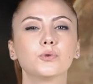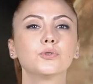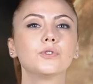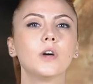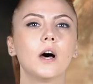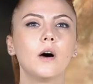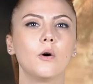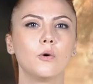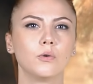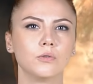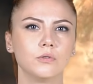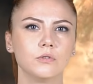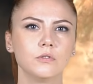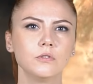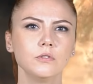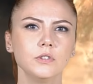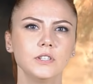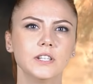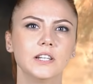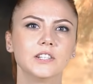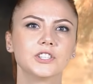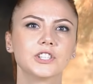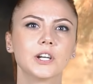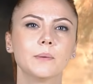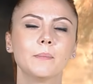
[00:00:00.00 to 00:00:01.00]
Bu da onu
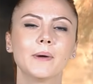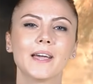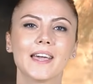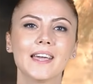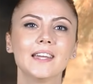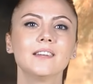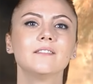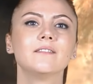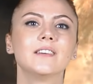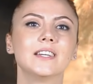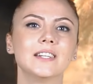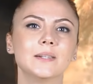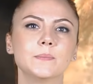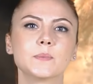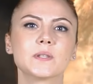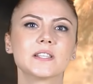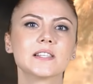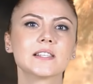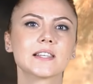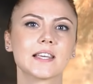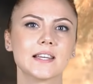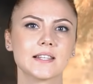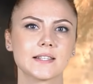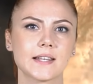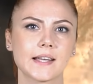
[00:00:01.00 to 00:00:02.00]
yaşama en
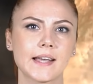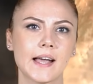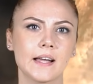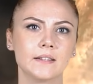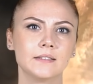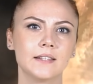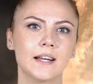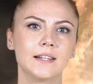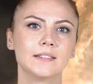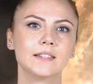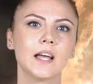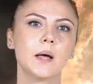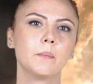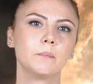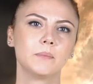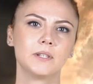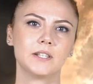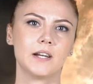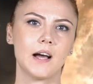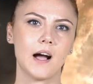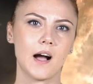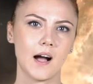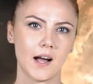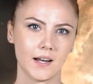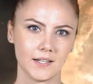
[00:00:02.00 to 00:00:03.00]
verimsiz gezegenlerden
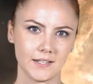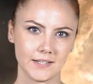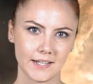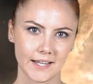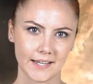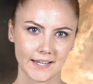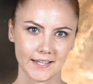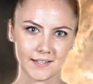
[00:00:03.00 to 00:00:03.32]
biri haline